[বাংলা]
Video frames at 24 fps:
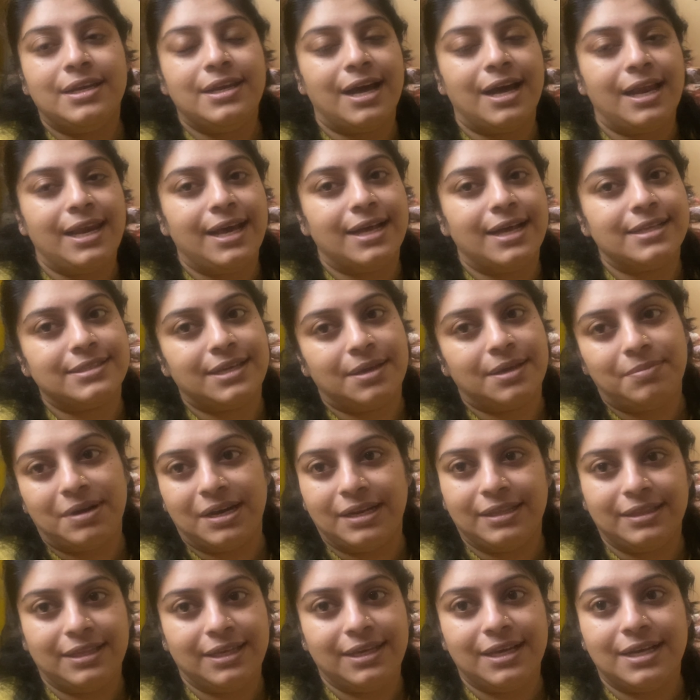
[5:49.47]
নালে আজকে
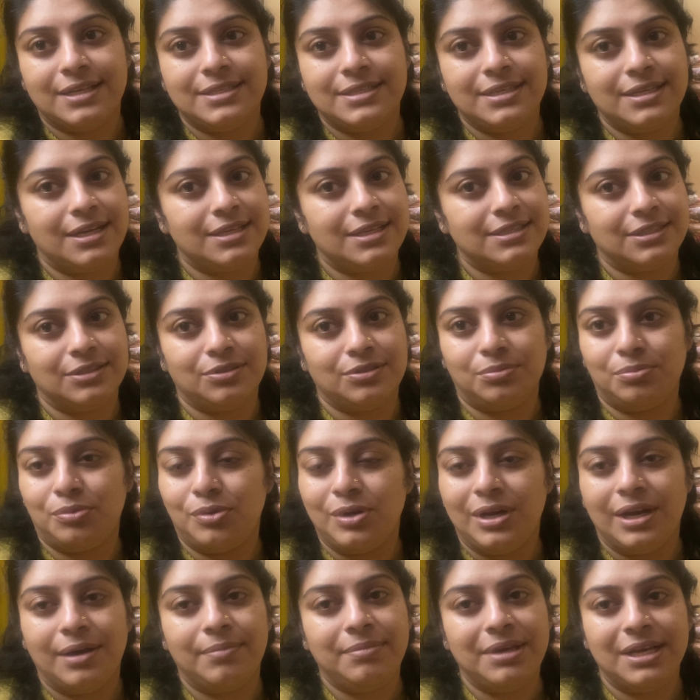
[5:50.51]
বাড়িতেই আছি আজকে তো
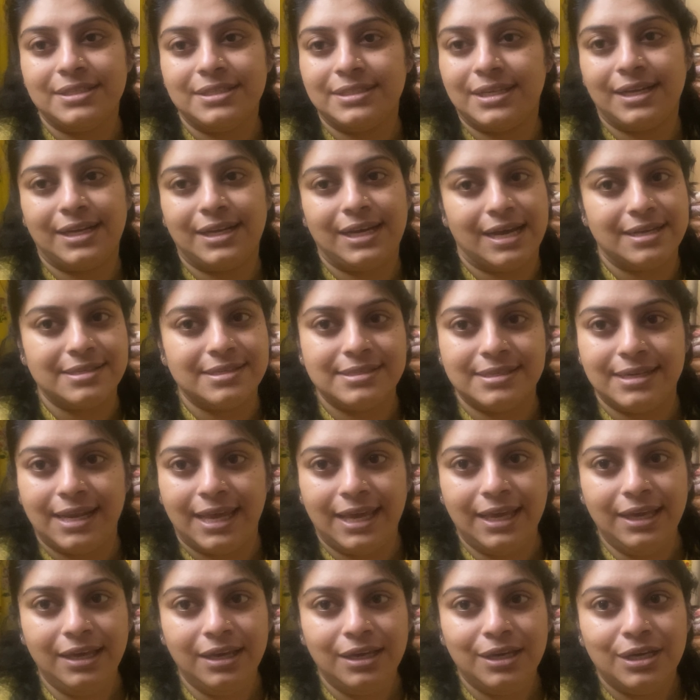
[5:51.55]
বললামই আজকে ক্লাস
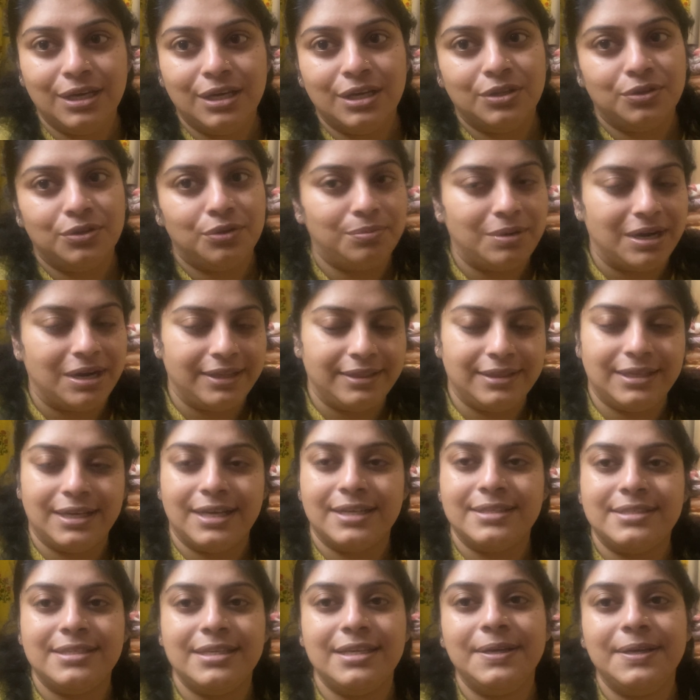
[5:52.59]
নেই তো বাড়িতে
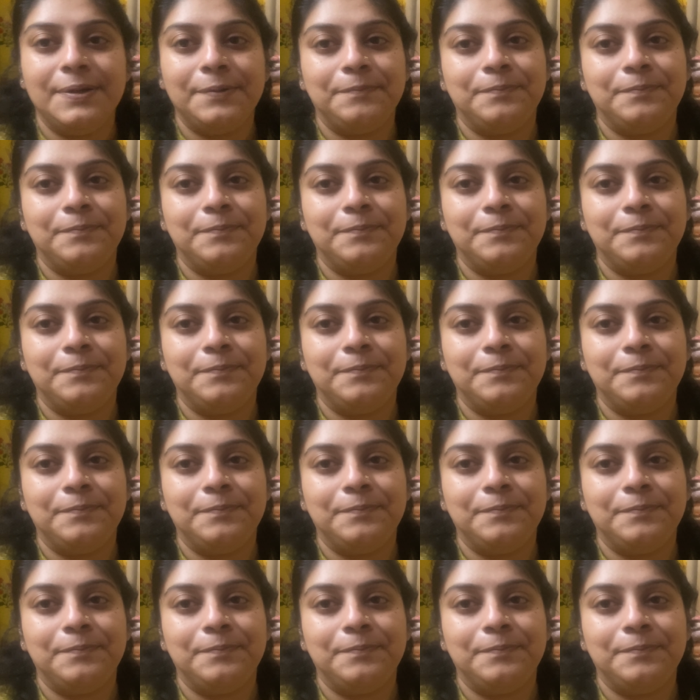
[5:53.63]
আছি